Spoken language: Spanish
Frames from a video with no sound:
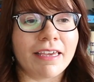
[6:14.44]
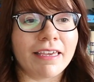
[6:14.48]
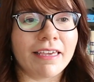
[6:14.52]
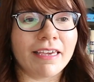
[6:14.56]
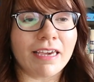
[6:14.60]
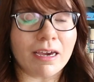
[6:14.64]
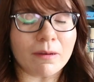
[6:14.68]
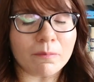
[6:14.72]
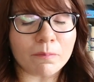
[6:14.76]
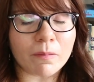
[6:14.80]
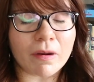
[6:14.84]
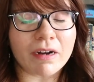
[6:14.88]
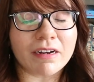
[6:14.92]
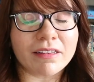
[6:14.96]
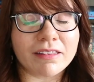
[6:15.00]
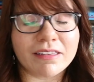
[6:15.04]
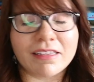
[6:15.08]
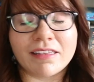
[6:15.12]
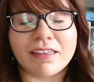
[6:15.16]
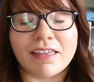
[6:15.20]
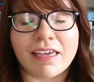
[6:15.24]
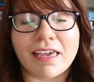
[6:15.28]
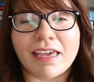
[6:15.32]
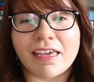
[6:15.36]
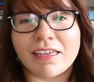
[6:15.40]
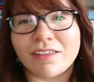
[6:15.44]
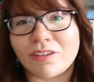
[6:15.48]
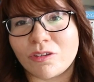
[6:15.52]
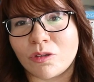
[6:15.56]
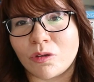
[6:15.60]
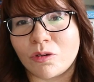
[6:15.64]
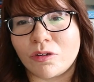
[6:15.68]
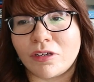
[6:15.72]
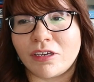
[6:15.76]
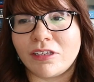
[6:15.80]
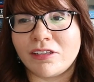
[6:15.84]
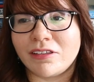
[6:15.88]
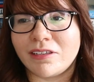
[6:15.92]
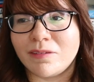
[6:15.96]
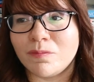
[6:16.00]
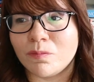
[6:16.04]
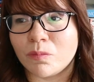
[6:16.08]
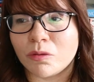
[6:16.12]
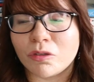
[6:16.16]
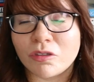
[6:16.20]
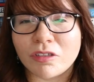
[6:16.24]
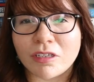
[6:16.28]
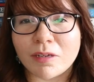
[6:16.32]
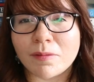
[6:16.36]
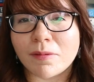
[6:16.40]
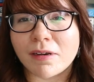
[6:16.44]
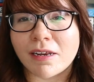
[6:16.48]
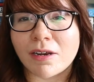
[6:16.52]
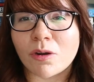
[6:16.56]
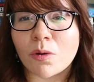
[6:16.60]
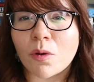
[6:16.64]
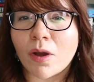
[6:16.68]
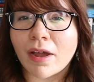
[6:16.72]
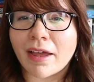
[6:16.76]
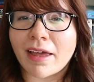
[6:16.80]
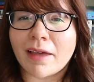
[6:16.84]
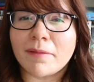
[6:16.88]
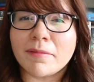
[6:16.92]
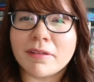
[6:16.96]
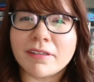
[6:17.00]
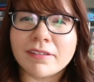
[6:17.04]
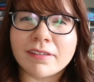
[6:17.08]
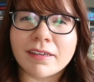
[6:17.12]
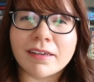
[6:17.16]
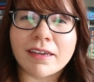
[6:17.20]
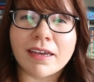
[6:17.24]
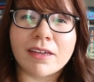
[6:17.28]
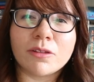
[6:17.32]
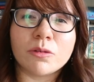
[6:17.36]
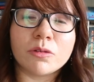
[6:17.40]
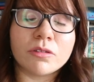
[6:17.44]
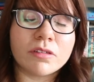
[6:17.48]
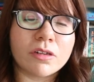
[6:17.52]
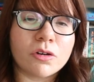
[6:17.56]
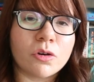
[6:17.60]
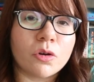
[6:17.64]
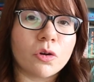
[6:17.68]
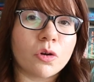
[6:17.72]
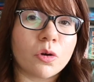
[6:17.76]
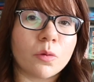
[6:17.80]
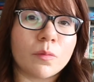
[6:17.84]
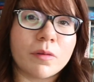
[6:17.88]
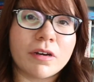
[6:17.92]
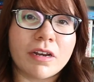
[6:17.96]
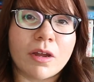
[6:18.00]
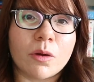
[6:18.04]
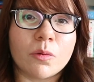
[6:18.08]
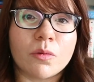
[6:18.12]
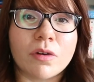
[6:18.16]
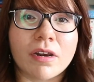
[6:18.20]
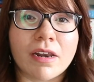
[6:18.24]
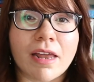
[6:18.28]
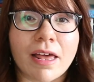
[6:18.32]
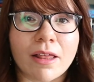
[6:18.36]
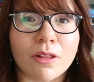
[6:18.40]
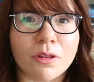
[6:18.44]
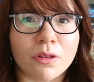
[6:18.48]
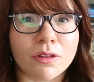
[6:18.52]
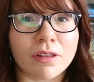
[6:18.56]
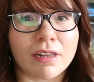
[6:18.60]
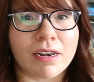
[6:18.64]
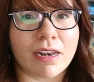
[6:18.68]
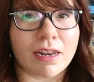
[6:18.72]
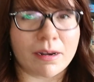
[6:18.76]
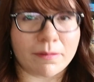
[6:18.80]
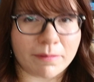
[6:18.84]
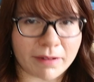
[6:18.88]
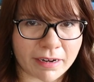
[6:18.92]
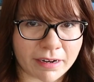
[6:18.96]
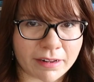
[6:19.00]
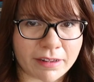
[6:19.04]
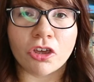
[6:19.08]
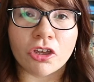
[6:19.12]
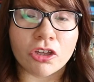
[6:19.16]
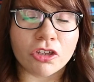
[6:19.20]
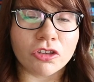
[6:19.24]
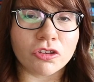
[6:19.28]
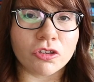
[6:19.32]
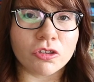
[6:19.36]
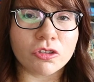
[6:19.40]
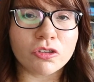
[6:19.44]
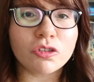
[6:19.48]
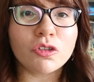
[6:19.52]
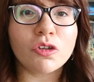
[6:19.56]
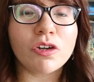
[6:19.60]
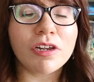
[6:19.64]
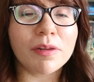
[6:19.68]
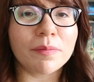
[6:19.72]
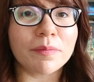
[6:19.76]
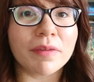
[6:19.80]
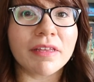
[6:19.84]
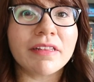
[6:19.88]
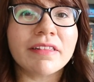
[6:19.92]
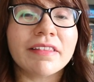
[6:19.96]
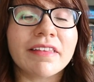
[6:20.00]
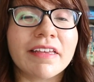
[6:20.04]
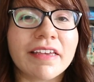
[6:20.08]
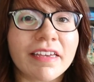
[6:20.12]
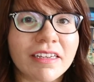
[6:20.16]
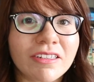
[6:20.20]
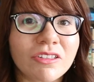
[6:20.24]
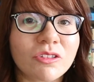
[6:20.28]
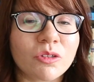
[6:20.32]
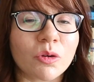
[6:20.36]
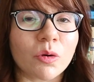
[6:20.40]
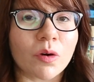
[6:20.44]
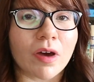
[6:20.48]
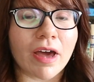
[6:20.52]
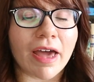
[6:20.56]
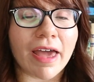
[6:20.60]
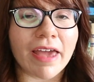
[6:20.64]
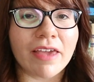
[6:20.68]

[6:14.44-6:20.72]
y aparte de eso es imposible, lo acaban sacando y se lo comen a un lado de la alberca no solamente eso,